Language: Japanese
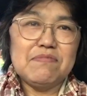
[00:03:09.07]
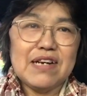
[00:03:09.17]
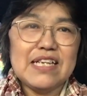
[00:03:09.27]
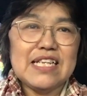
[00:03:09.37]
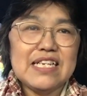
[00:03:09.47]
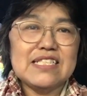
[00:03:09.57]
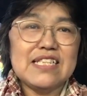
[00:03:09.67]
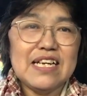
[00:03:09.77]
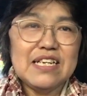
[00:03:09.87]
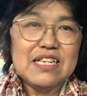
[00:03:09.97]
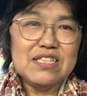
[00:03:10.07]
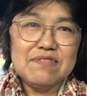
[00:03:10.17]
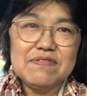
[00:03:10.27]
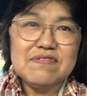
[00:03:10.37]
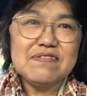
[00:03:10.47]
もらいたいですね
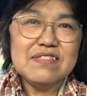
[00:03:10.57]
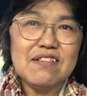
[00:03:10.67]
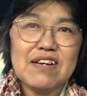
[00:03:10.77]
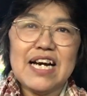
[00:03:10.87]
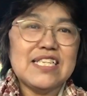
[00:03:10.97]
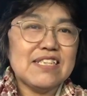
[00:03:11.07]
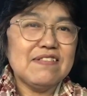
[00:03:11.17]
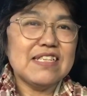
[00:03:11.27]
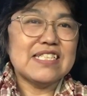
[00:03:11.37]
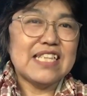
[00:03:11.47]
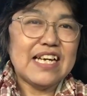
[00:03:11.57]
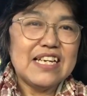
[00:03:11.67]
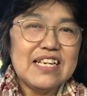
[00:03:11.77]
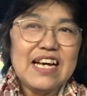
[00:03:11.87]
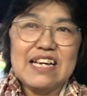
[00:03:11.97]
自分の会社はですね
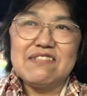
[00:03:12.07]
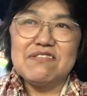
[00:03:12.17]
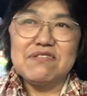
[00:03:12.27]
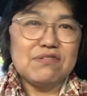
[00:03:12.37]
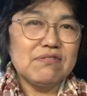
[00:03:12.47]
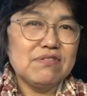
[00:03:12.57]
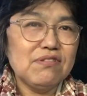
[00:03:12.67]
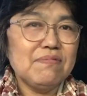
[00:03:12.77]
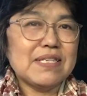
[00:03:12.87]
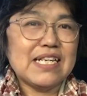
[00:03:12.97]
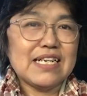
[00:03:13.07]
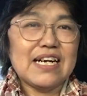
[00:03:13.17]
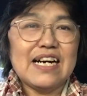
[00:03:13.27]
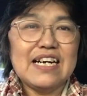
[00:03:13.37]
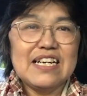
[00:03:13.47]
あのお掃除おばさんが